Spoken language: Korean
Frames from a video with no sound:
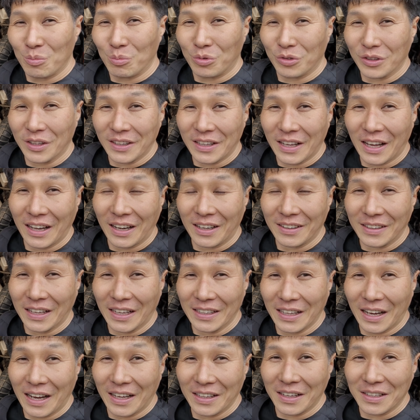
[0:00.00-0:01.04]
분에다가
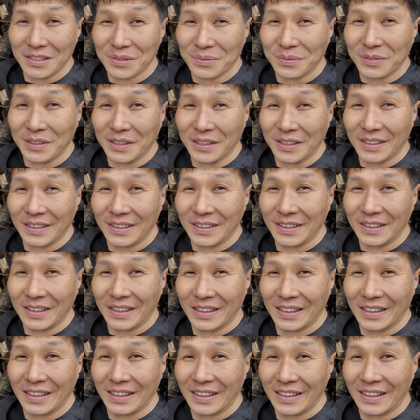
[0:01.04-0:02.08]
다 따가놨습니다.
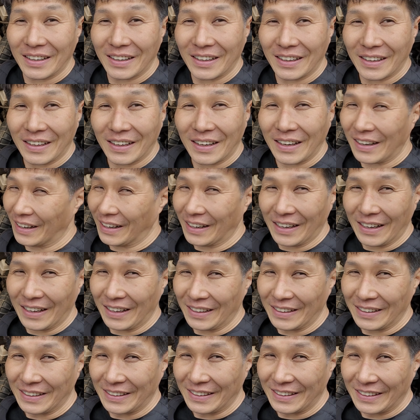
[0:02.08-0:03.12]

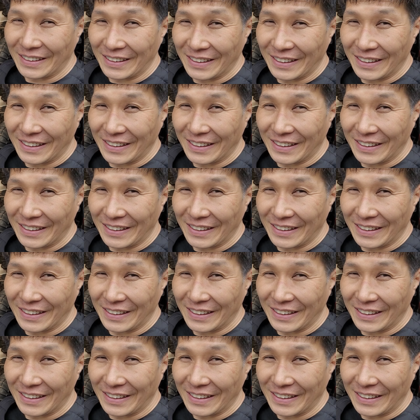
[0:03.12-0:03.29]
아